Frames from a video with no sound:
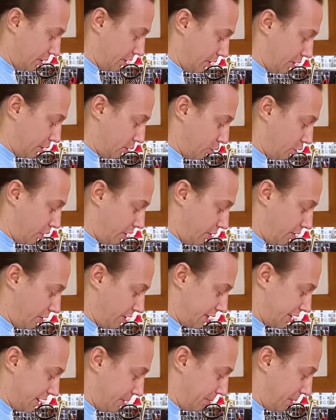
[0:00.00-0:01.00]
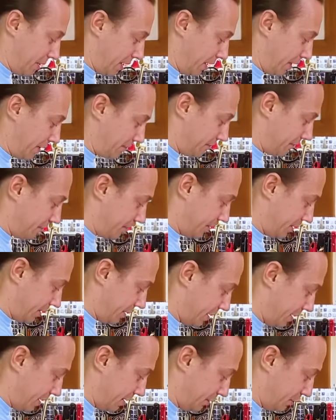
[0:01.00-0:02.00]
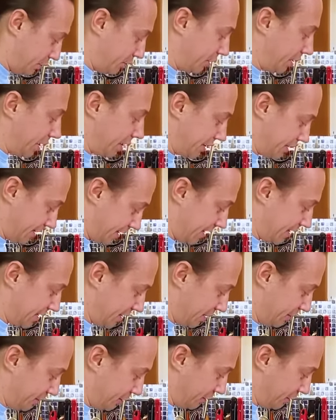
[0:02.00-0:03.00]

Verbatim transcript: лукового запаха. Да, ну так и сказал в